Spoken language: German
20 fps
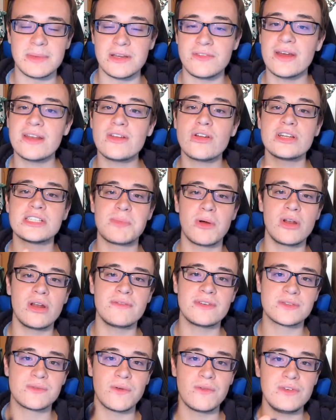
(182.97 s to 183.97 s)
Ich werde noch nicht spoilern,
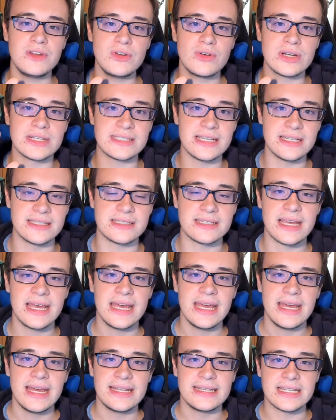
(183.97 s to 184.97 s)
was für ein Video das ist.
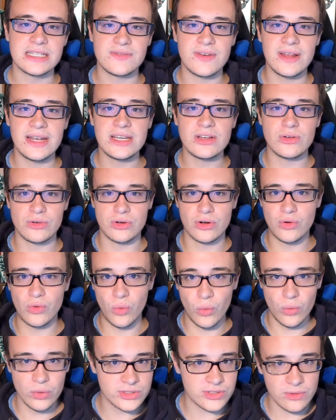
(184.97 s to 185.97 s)
Das werde ich auch noch
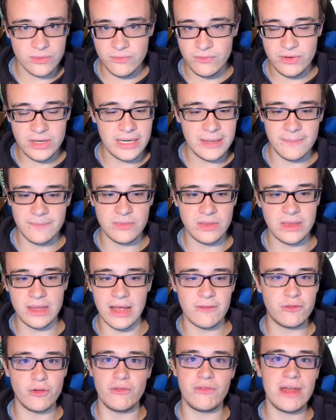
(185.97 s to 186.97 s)
groß irgendwie
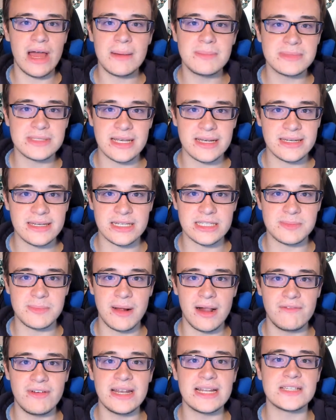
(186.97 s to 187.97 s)
dafür werben, sage ich jetzt
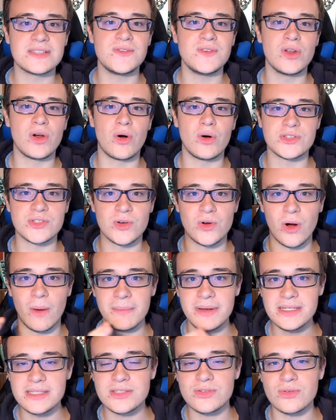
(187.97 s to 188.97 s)
mal, wenn das Video
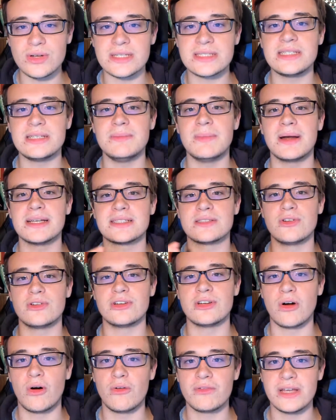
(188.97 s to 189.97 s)
rausgekommen ist, sodass die meisten Leute
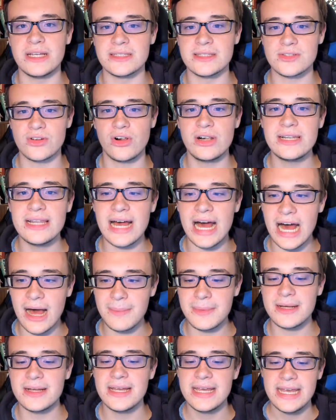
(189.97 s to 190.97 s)
darauf gehen sollen.
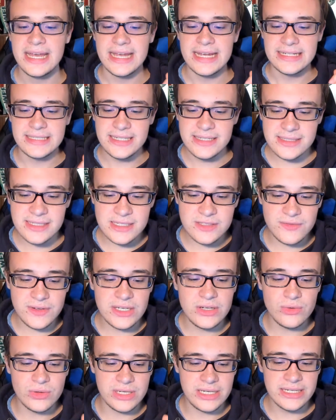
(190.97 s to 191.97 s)
Aber dieses
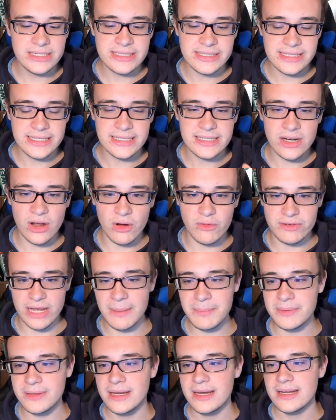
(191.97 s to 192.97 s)
Video hier zielt darauf
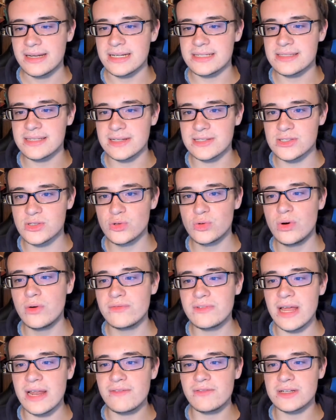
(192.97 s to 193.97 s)
ab, dass da in
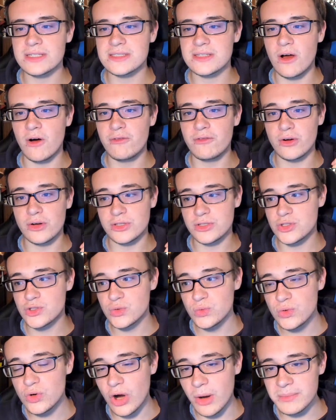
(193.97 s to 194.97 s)
Zukunft etwas auf euch
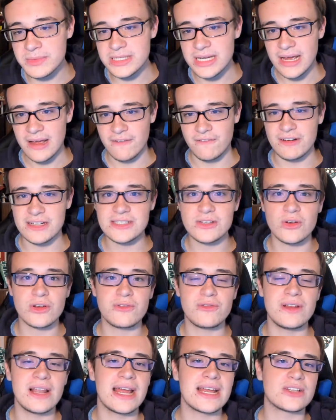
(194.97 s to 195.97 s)
zukommt, was euch
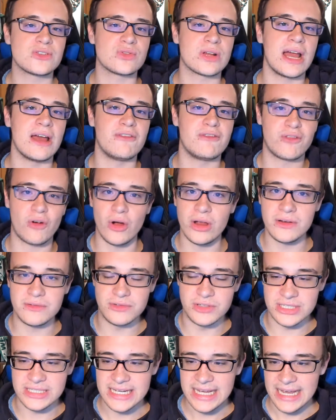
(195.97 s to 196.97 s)
vielleicht sogar erfreuen
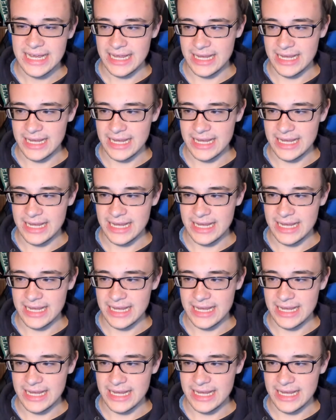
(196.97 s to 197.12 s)
wird.